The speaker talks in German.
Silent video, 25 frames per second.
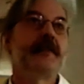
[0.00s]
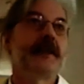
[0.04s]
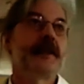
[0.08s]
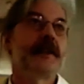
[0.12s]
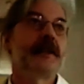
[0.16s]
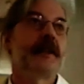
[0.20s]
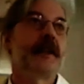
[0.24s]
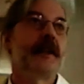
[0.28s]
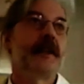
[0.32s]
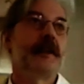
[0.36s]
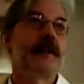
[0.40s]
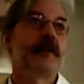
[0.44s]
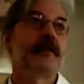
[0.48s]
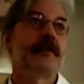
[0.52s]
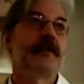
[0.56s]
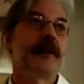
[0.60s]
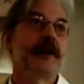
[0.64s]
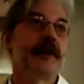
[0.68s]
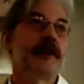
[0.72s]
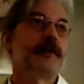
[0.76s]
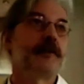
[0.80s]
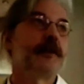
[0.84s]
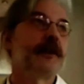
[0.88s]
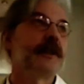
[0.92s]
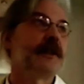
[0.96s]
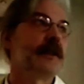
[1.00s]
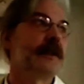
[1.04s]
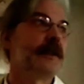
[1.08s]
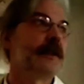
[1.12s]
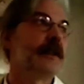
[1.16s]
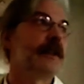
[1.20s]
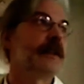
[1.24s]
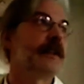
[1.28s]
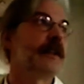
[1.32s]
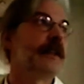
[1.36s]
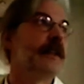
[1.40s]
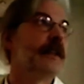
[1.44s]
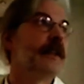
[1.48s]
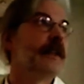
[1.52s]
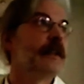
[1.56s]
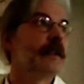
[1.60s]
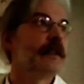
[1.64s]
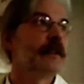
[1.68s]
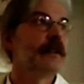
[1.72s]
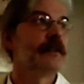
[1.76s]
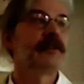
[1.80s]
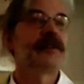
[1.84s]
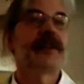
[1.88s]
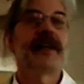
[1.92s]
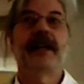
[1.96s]
was in Rheinland-Pfalz passiert.
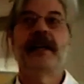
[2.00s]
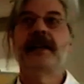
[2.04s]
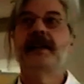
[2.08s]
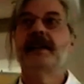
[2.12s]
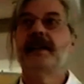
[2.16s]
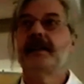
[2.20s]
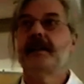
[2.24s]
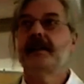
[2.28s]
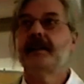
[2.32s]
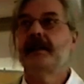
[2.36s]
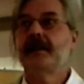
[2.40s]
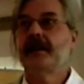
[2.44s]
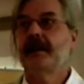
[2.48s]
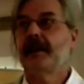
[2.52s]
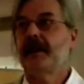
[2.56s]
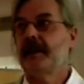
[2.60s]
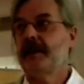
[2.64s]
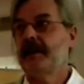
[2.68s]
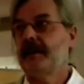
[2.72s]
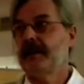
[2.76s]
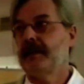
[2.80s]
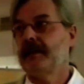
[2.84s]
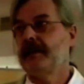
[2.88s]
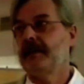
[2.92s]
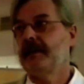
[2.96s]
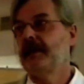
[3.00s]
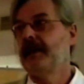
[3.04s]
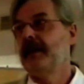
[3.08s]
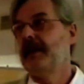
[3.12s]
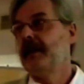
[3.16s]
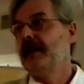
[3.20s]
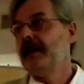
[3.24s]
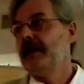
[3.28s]
Es verändert sich ja alles.